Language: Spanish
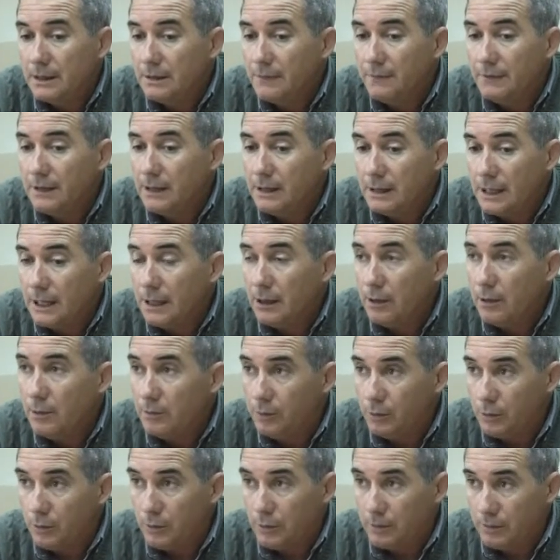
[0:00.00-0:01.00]
filtrado
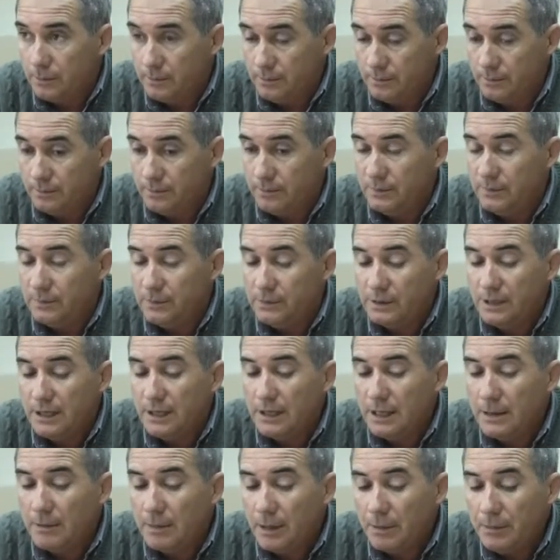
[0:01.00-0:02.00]
por
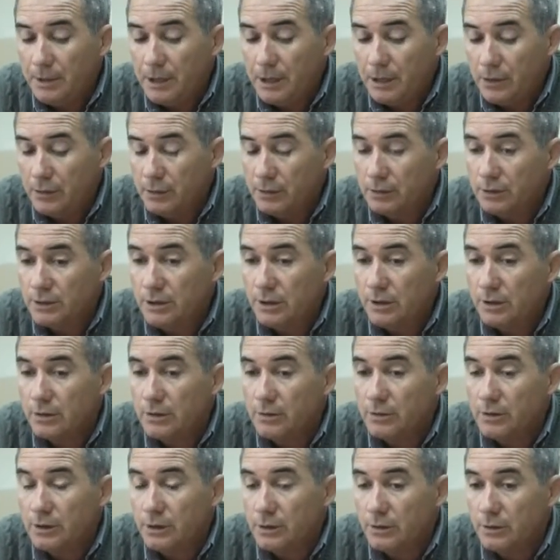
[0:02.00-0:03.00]
sistemas viejos, ¿no es
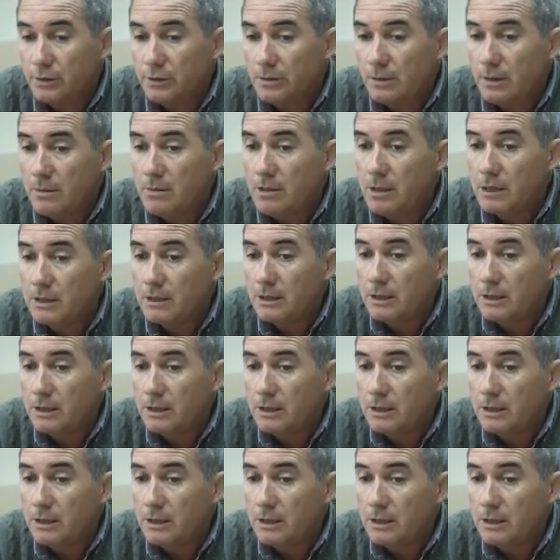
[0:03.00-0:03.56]
cierto? Bueno, hoy vamos